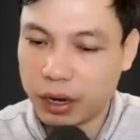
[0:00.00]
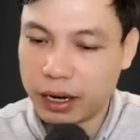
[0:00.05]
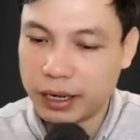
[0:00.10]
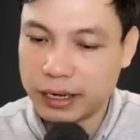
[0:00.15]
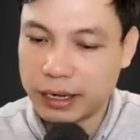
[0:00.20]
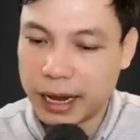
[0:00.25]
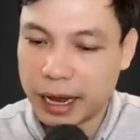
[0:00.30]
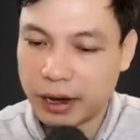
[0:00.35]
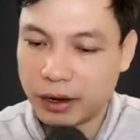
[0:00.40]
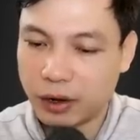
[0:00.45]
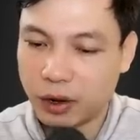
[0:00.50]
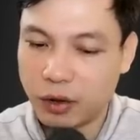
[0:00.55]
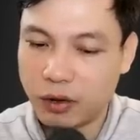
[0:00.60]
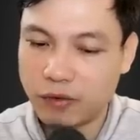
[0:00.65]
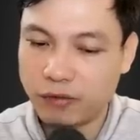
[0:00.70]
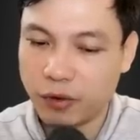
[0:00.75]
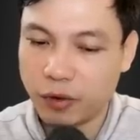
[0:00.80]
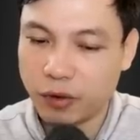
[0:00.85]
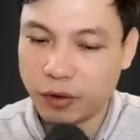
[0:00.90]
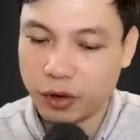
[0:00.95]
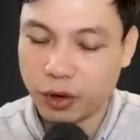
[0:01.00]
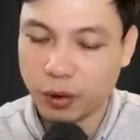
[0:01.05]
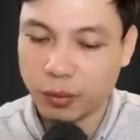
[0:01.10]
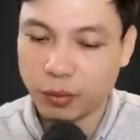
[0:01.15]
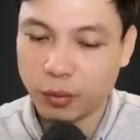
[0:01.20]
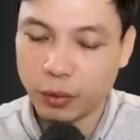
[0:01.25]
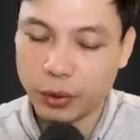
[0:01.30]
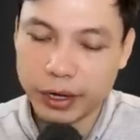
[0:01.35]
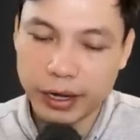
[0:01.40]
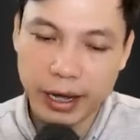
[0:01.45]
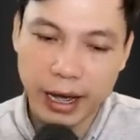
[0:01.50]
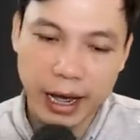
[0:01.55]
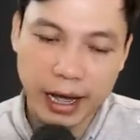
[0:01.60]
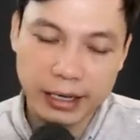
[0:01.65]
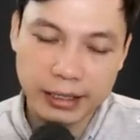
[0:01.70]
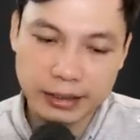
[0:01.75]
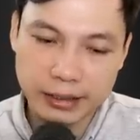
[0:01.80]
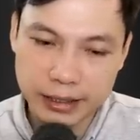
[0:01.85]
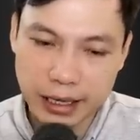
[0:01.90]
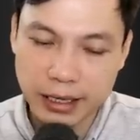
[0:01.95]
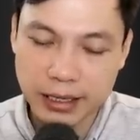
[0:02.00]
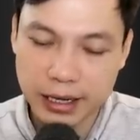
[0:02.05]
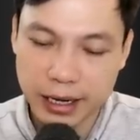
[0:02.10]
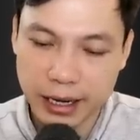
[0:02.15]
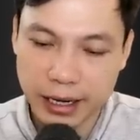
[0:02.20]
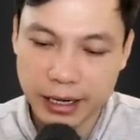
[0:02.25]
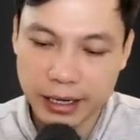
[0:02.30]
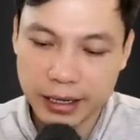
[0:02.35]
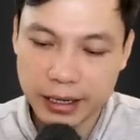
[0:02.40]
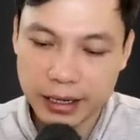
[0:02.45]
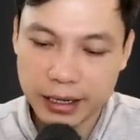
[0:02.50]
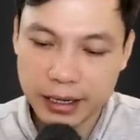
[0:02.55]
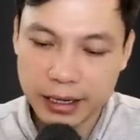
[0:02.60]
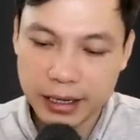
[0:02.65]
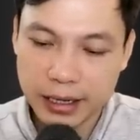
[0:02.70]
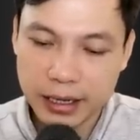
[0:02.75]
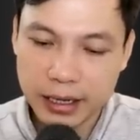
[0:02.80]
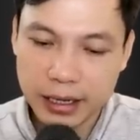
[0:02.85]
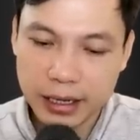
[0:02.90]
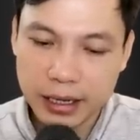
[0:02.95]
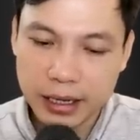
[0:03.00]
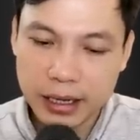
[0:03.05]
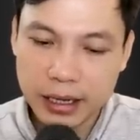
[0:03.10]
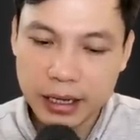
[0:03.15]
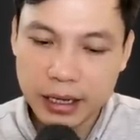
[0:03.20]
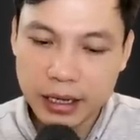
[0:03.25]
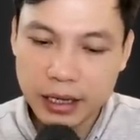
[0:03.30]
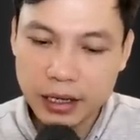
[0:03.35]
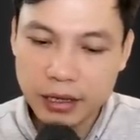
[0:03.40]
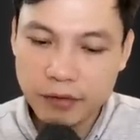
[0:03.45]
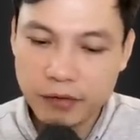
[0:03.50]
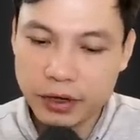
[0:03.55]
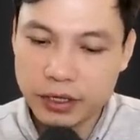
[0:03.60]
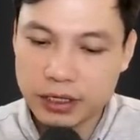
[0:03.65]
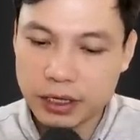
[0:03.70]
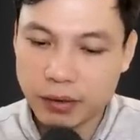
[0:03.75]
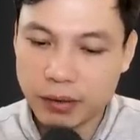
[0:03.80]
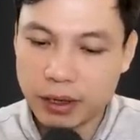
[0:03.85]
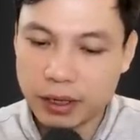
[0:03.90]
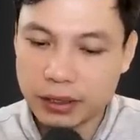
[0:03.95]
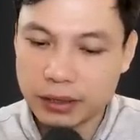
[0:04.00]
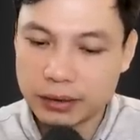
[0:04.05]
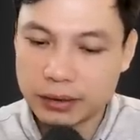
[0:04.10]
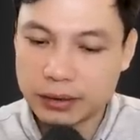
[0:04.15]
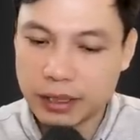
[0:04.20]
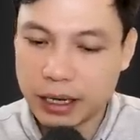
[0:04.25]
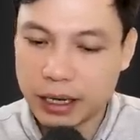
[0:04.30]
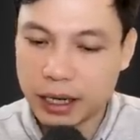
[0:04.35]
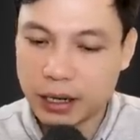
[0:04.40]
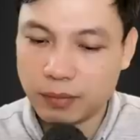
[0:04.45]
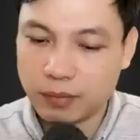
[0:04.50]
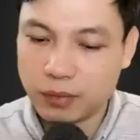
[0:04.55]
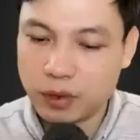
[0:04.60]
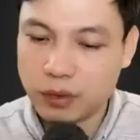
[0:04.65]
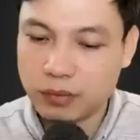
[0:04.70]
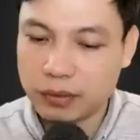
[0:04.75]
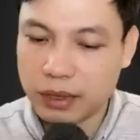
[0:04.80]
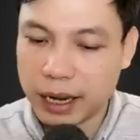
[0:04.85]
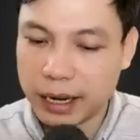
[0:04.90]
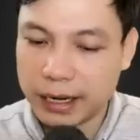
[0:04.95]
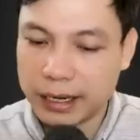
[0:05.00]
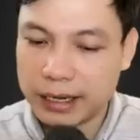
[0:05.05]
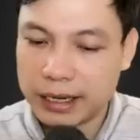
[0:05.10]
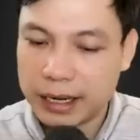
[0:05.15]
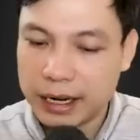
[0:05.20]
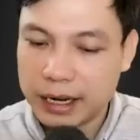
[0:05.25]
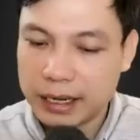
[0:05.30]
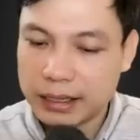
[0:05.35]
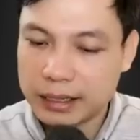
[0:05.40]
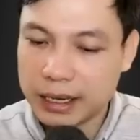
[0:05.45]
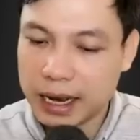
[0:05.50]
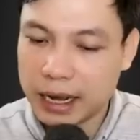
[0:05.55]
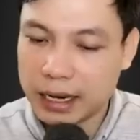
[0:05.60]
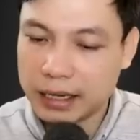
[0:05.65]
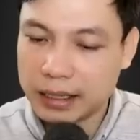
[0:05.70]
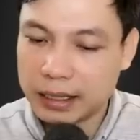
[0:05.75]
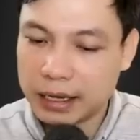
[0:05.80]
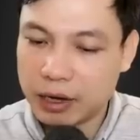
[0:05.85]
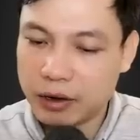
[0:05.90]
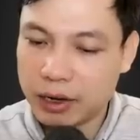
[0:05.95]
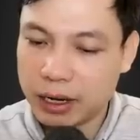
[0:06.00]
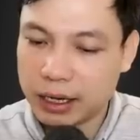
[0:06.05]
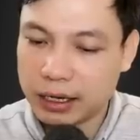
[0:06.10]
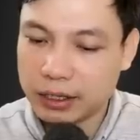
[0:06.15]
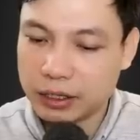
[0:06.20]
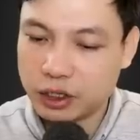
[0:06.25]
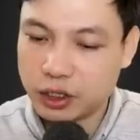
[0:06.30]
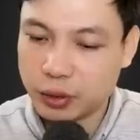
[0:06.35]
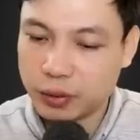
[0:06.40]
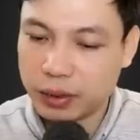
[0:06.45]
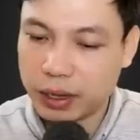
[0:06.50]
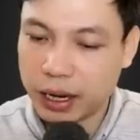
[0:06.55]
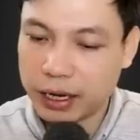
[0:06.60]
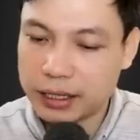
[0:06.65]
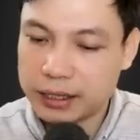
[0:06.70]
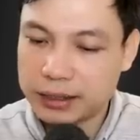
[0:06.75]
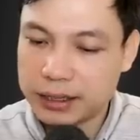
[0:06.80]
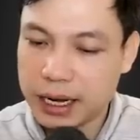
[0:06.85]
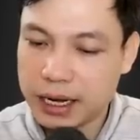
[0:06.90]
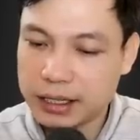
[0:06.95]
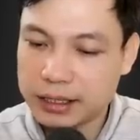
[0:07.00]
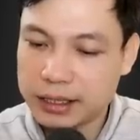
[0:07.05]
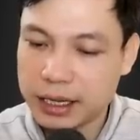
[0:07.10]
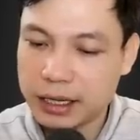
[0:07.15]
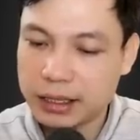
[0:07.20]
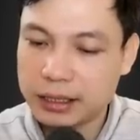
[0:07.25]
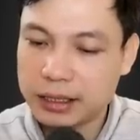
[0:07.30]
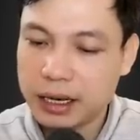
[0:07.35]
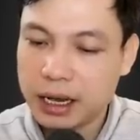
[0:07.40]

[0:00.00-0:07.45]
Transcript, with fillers: Ta tưởng là ngươi hỏi có biết bố mày là ai không, chứ một con yêu tinh nhãi nhép mà cũng dám khua môi múa mép sao hả?